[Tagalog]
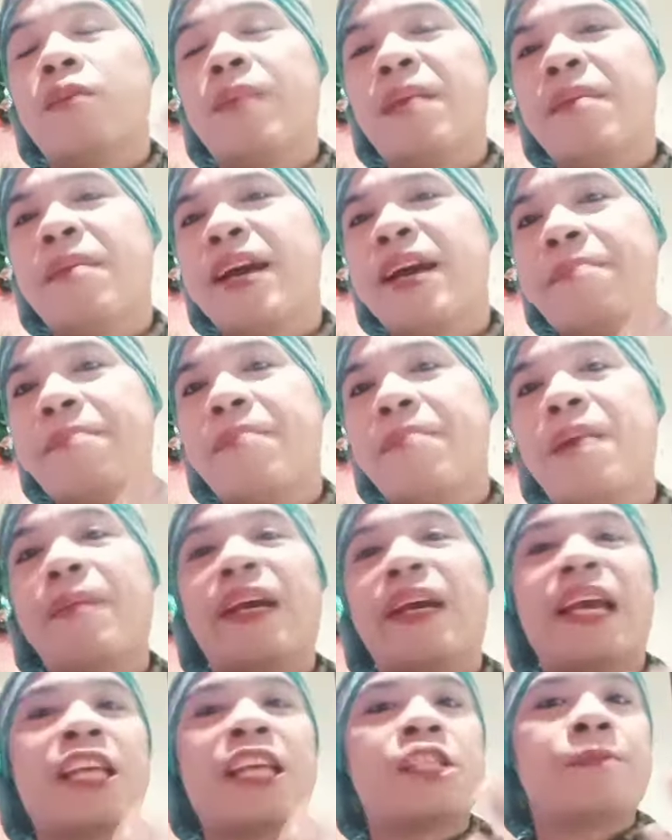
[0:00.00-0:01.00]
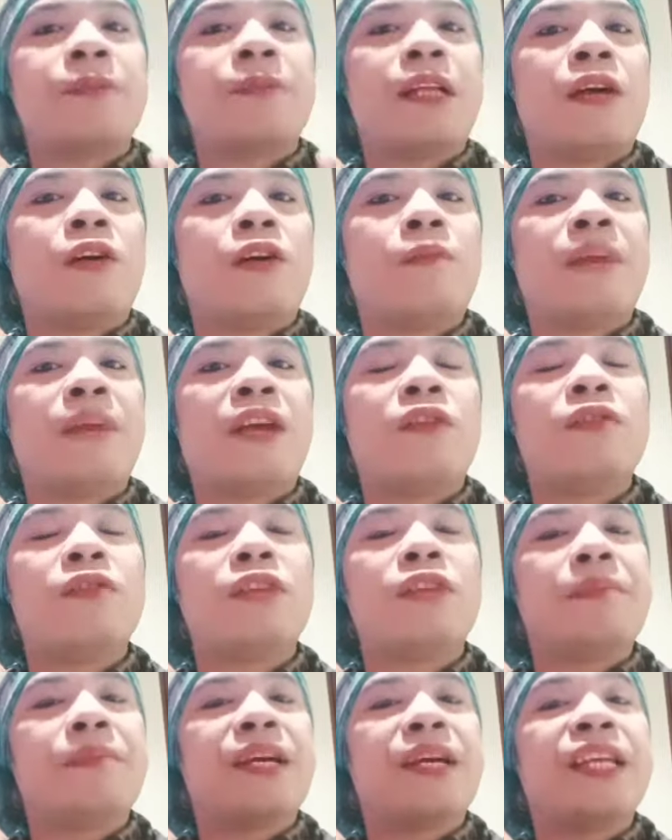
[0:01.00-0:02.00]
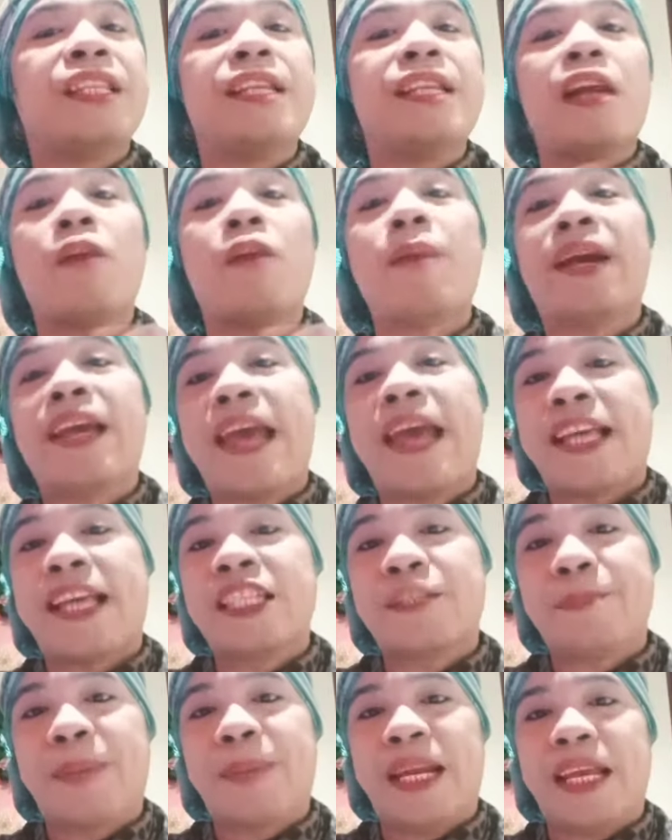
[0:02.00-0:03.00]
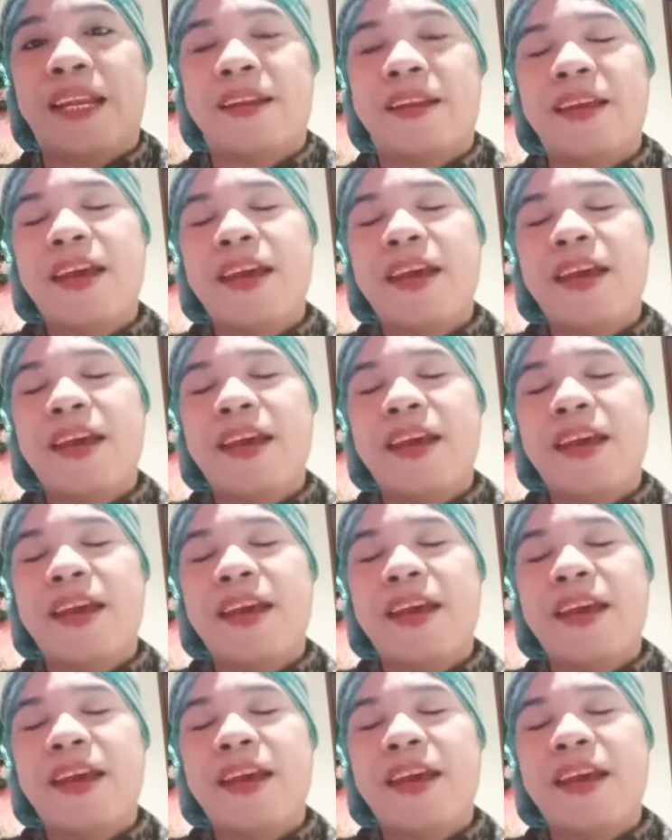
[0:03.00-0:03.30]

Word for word: May mga ibang mag-explain ako, mayroon yung ibang hindi na ako mag-explain.